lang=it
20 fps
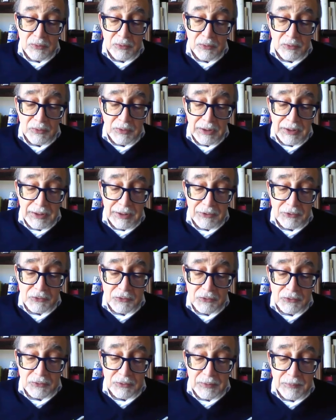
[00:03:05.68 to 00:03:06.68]
un
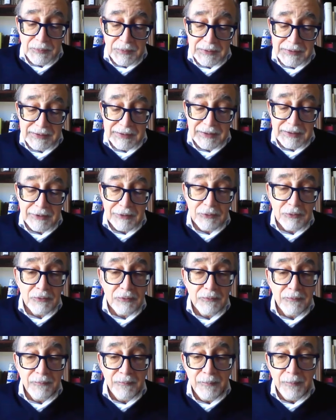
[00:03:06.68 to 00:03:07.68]
collage di
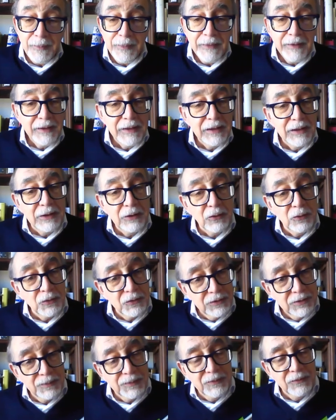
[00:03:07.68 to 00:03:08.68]
passato
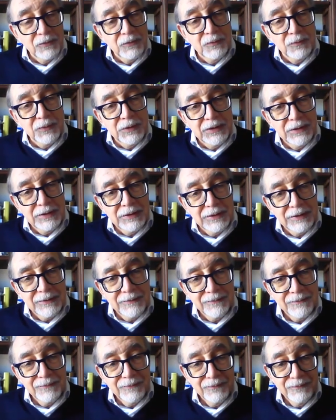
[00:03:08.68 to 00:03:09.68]
inconsapevolmente.
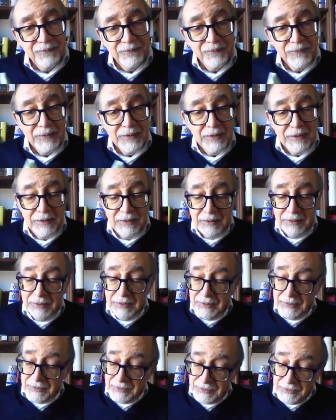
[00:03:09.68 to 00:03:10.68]

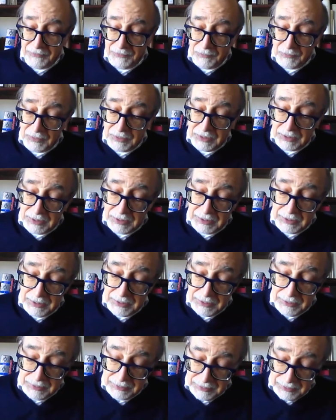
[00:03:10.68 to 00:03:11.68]
Stefano
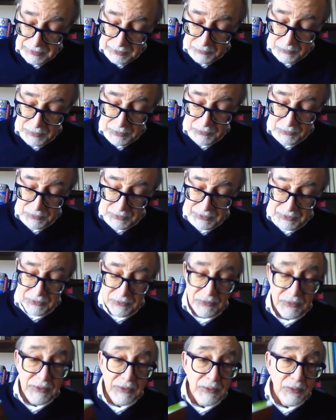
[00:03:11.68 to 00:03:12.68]
Carrai,
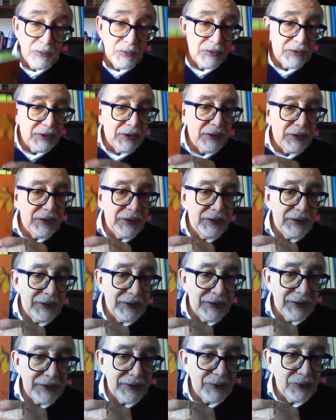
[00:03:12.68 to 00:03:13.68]
Equinozio, Industria e
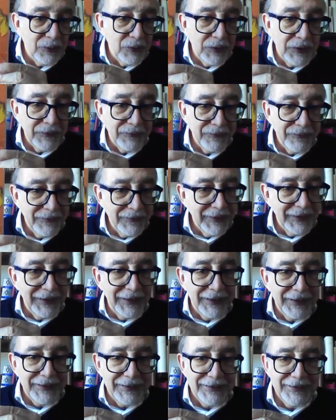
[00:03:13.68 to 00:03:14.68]
Letteratura.
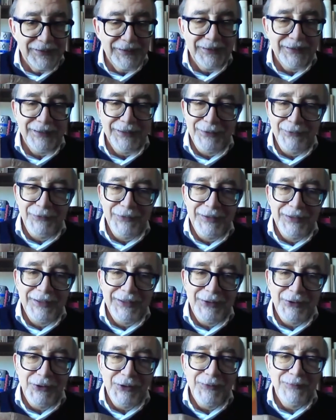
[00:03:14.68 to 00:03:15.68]
Grazie,
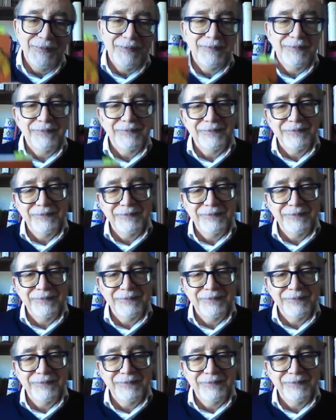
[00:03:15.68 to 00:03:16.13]
arrivederci.